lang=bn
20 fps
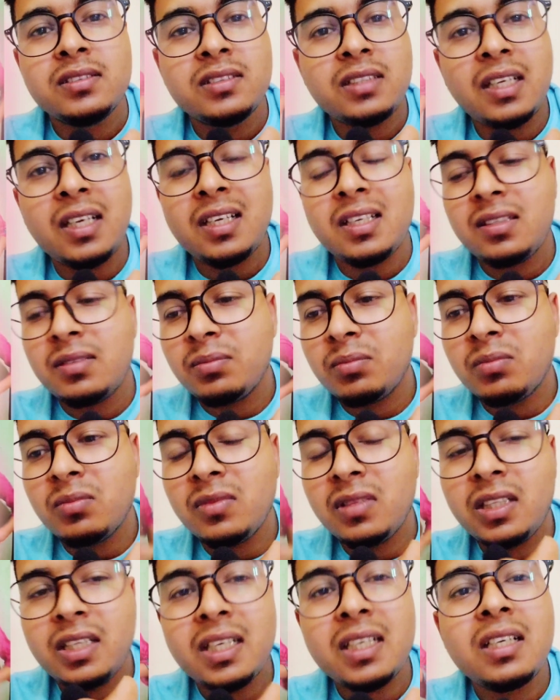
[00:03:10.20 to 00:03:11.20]
যা
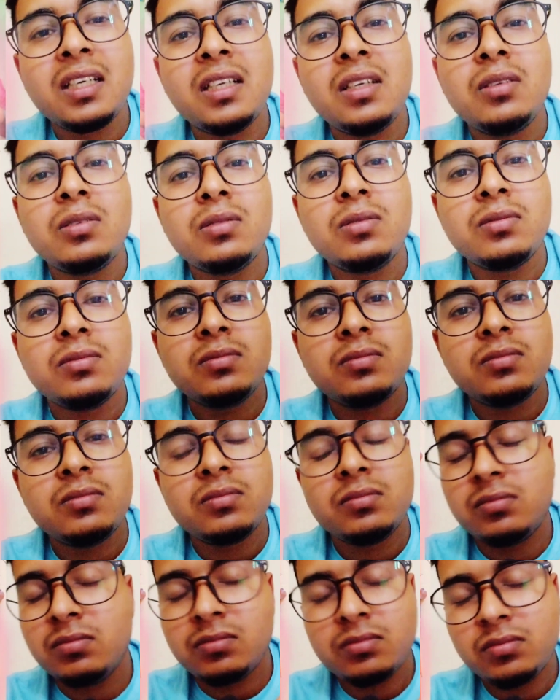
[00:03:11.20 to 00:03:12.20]
দেখলেও
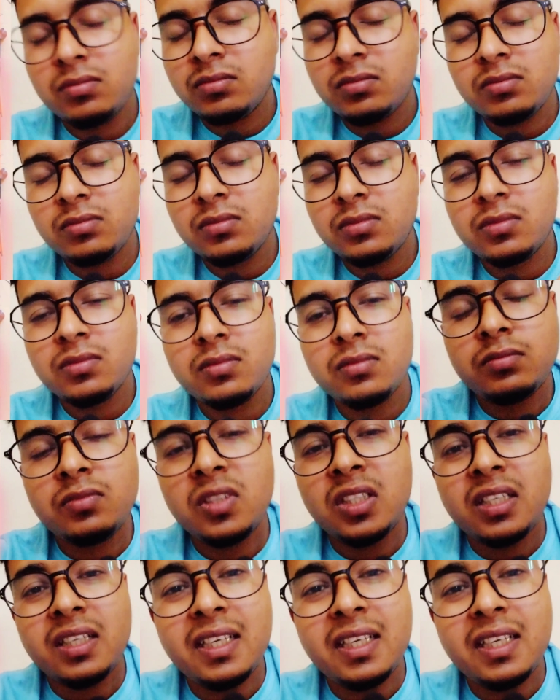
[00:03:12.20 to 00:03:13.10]
আস্তাক ফিরুল্লাহ